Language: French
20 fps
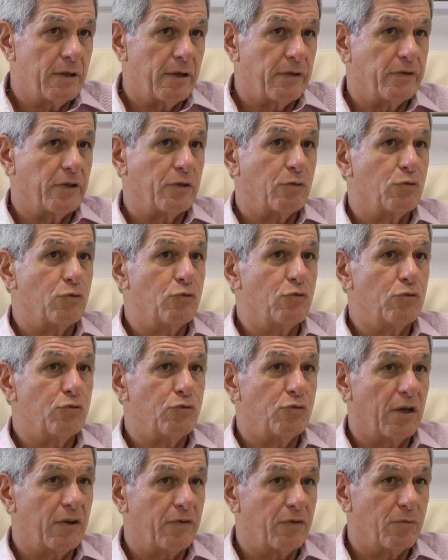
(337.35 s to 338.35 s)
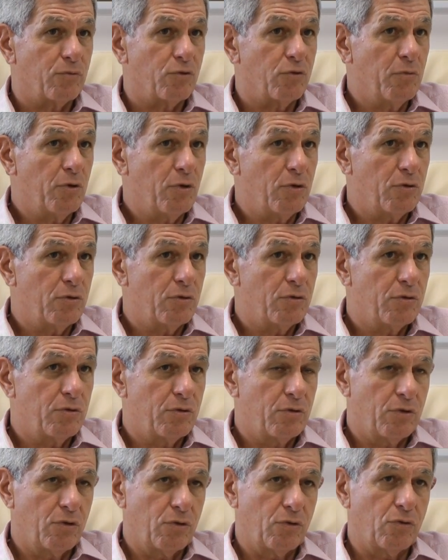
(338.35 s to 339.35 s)
et c'est autour du rassemblement
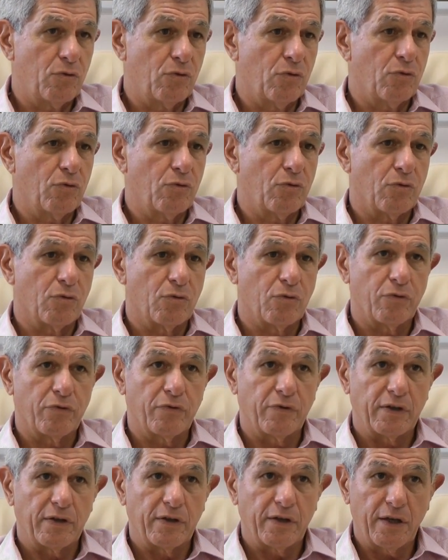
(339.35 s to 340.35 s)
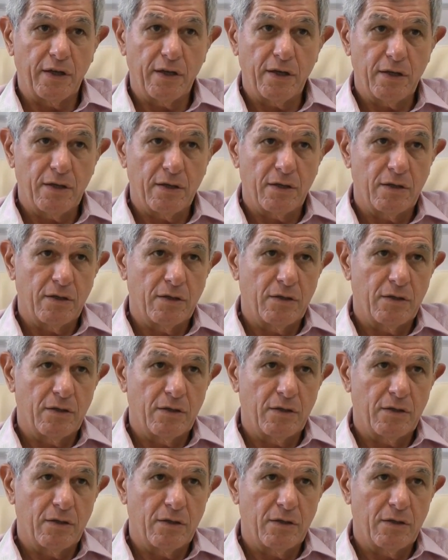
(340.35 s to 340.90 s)
que s'est créée